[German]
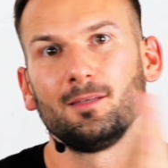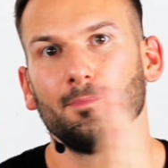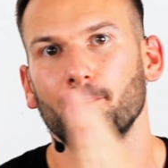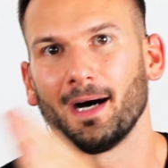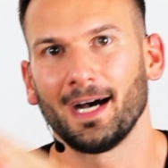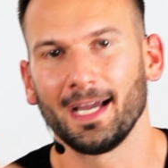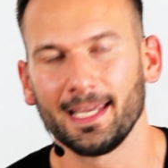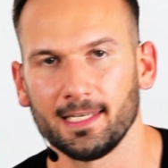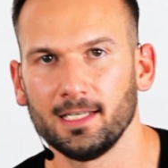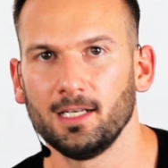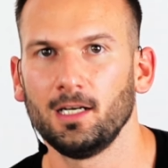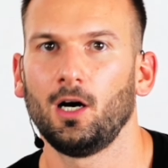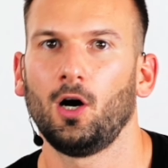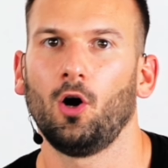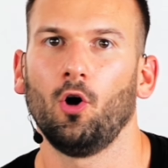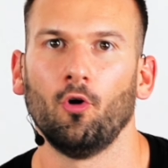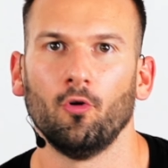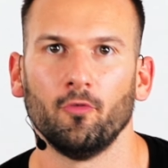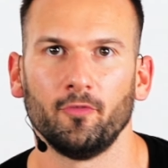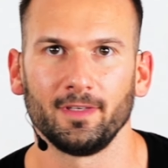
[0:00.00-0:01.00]
die Beine
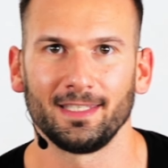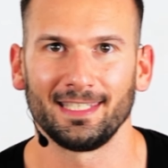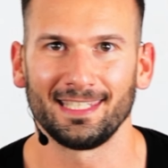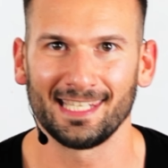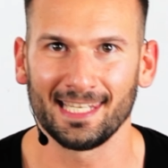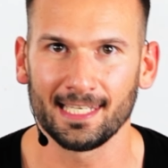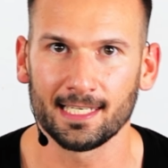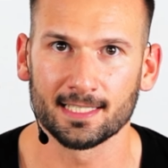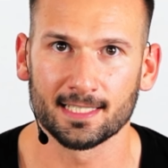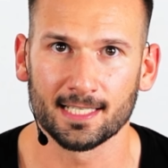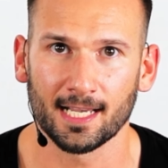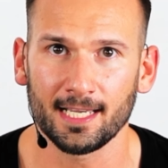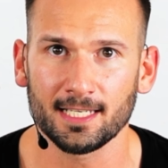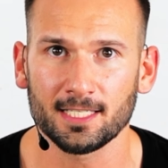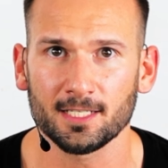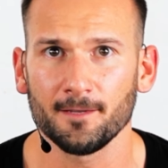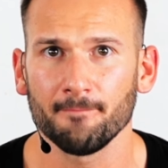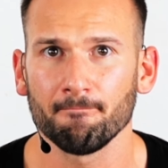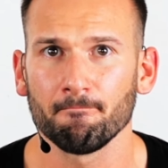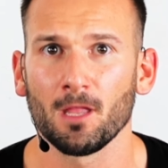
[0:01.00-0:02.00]
auf jede
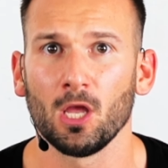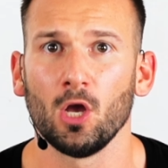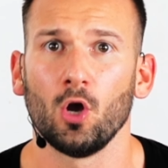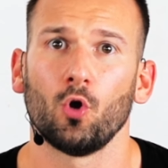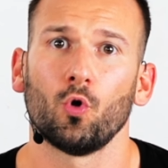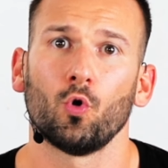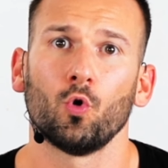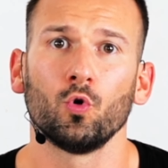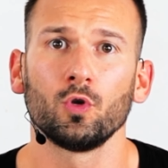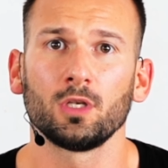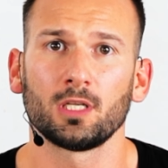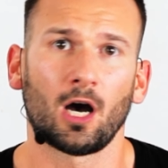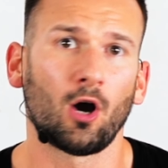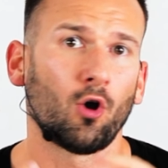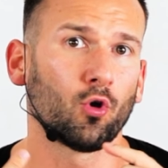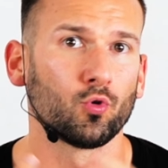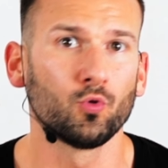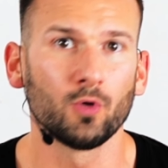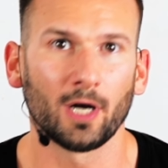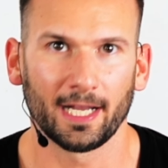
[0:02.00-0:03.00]
Seite und
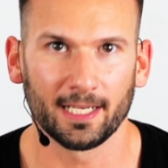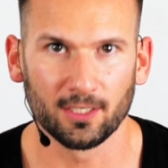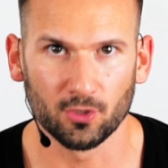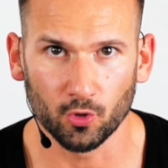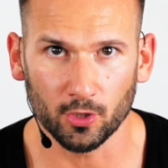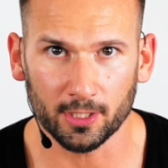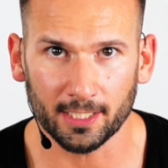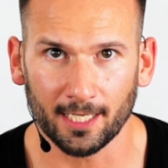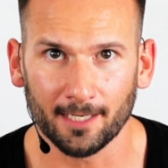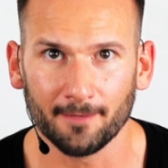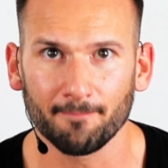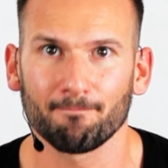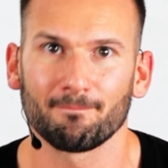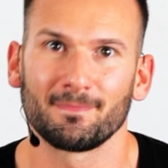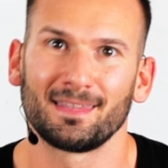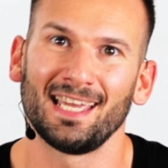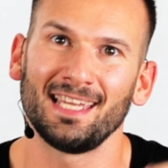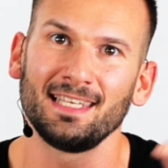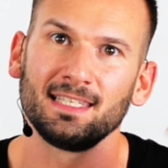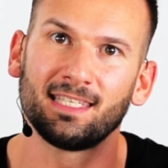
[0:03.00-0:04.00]
auch nur einen Durchgang,
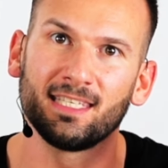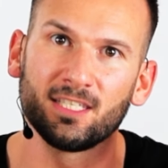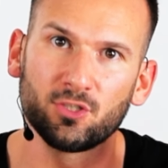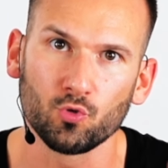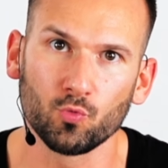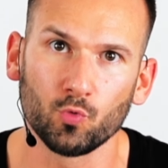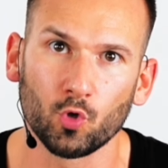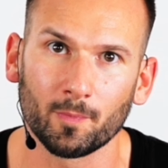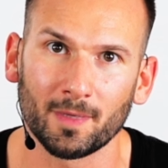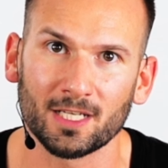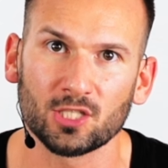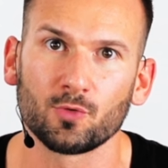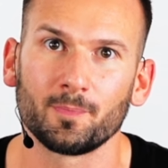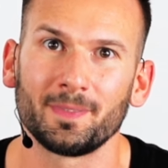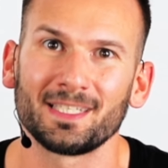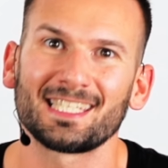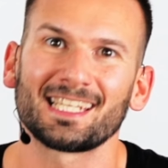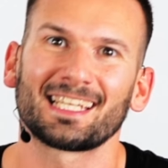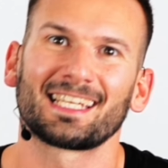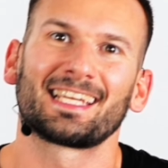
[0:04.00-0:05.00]
denn diese Übung machst du
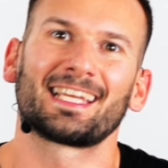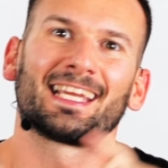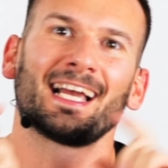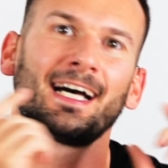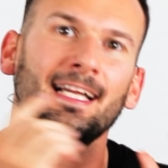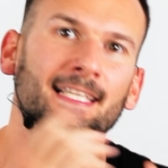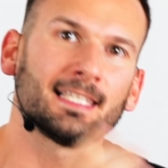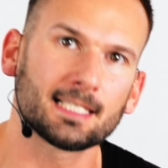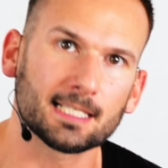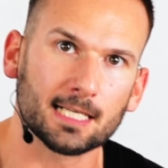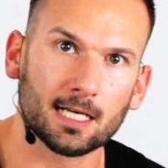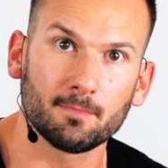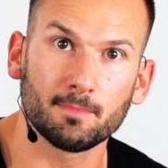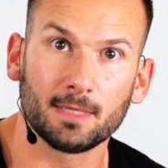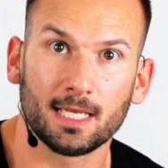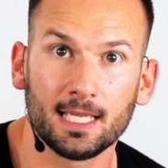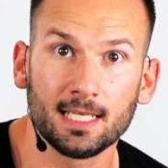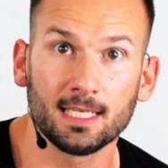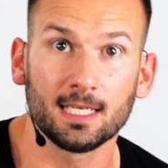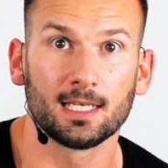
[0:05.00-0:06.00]
bitte ganz am
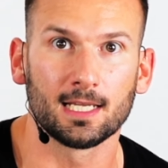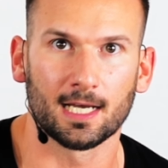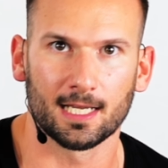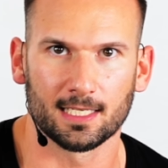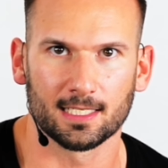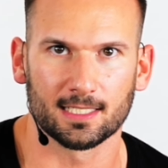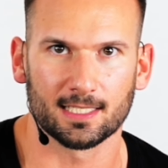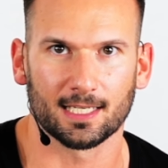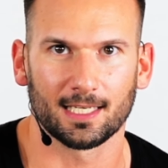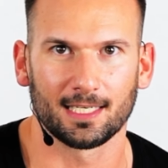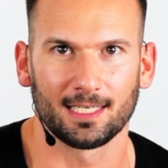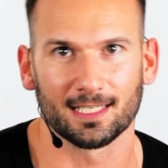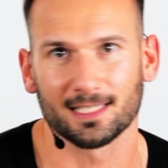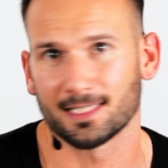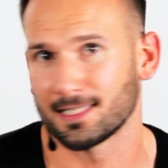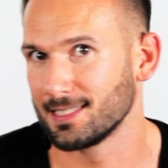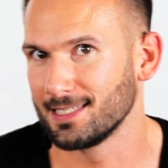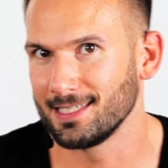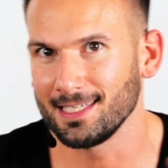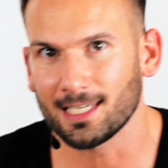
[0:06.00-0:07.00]
Ende deines
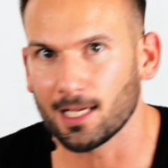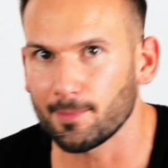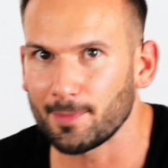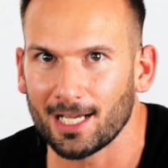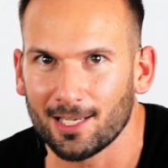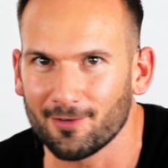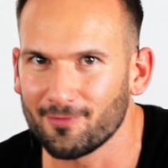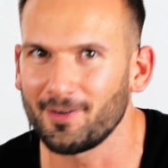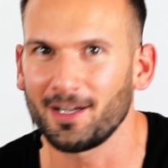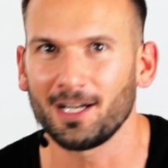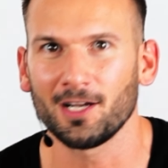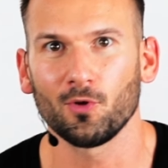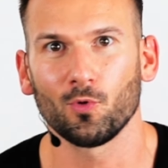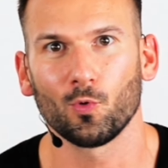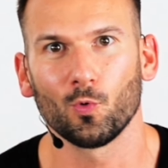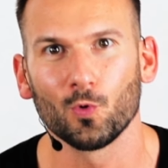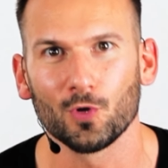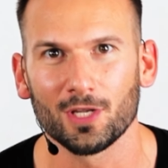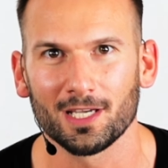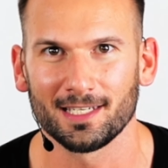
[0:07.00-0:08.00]
Trainings, nicht am Anfang
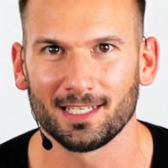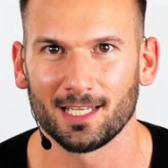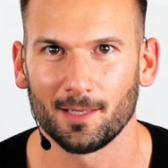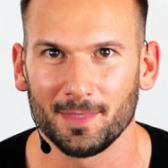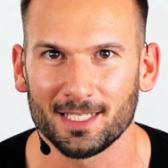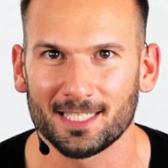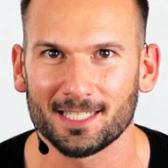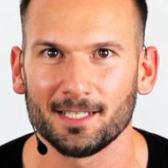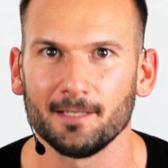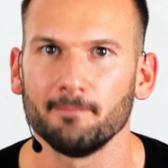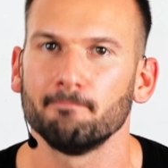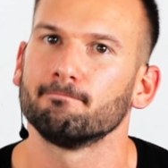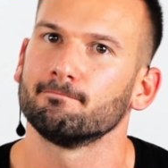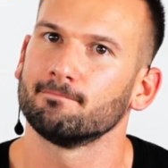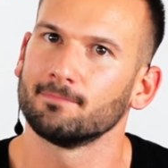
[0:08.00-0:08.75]
oder in der Mitte,